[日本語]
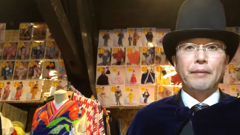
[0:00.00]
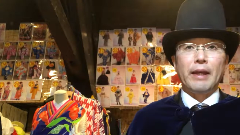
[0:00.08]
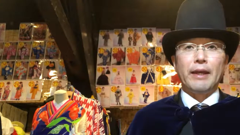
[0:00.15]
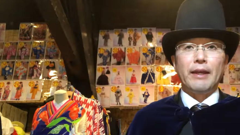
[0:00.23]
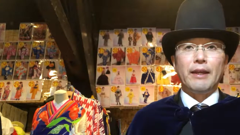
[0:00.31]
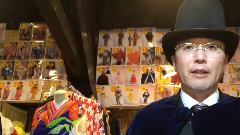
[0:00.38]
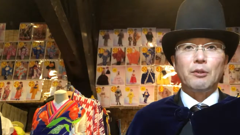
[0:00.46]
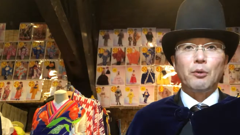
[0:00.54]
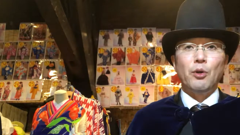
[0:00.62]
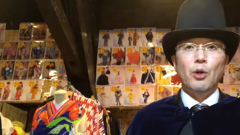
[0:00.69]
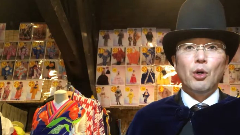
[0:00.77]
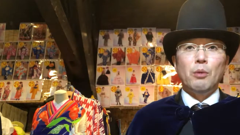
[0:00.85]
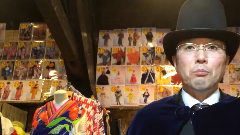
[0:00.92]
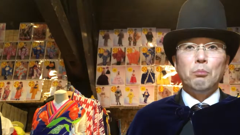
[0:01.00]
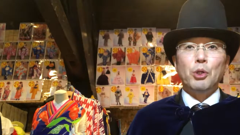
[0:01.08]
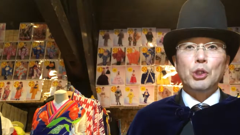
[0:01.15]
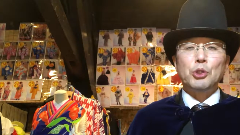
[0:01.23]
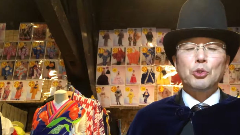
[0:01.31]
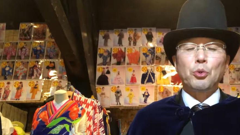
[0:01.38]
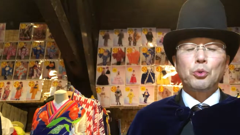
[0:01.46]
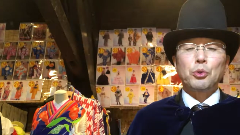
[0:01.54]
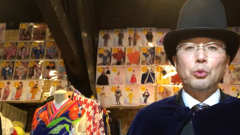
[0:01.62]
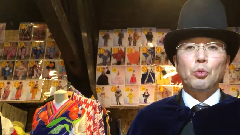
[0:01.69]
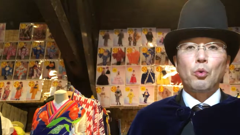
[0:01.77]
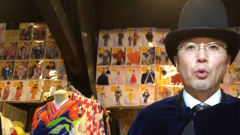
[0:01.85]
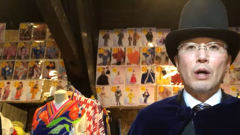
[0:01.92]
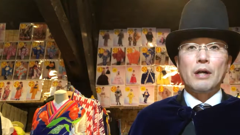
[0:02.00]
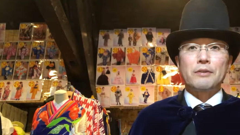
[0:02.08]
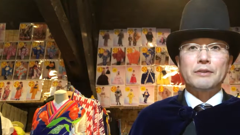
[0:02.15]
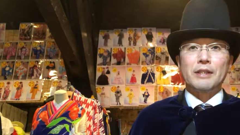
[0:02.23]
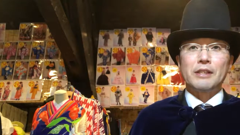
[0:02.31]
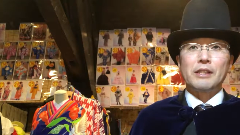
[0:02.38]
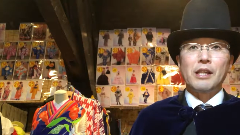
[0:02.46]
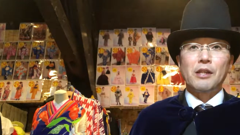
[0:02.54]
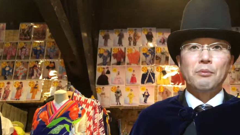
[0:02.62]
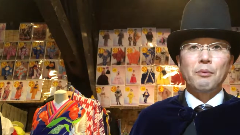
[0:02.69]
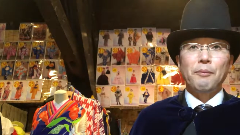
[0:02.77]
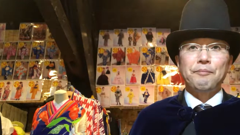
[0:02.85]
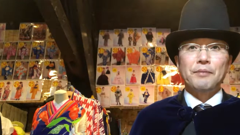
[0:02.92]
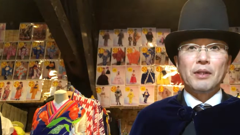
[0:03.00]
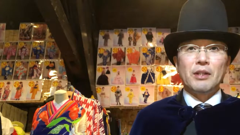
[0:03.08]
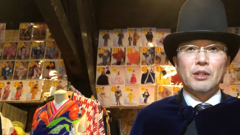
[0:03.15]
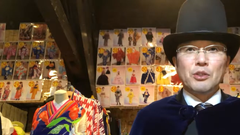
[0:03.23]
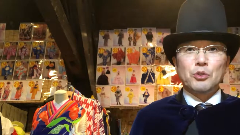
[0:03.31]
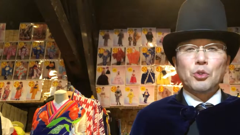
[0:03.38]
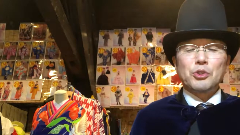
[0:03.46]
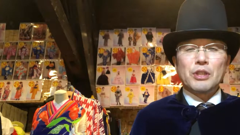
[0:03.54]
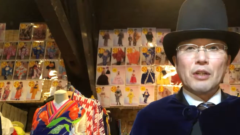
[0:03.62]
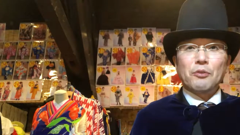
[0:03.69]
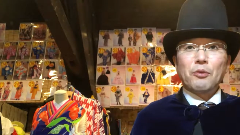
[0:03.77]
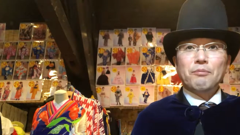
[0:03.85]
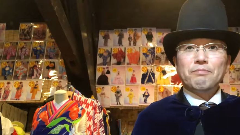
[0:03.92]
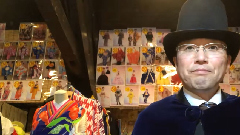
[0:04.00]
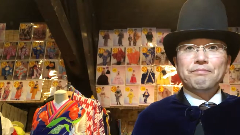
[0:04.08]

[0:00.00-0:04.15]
えーと、と森町というところがあるんですけれどもそちらの